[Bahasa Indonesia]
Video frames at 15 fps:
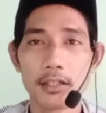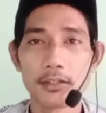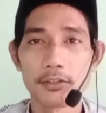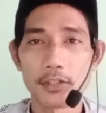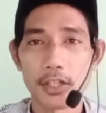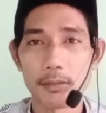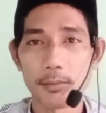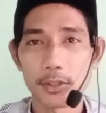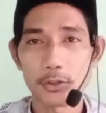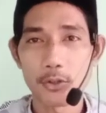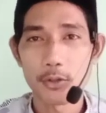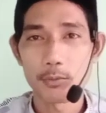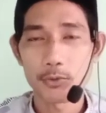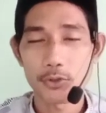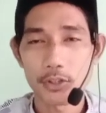Sahabat
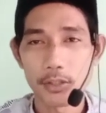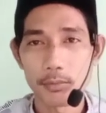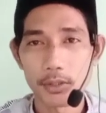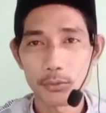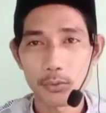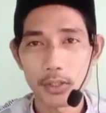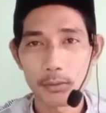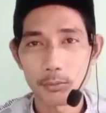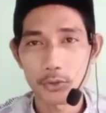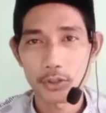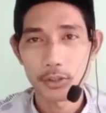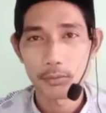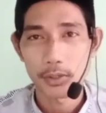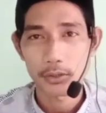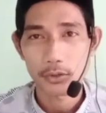kaum muslimin wal
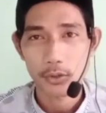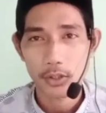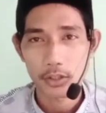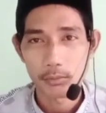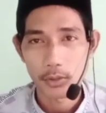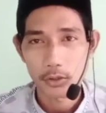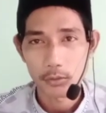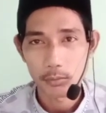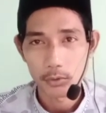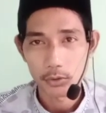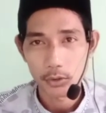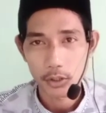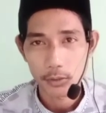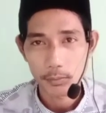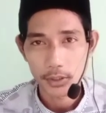muslimat rahimakumullah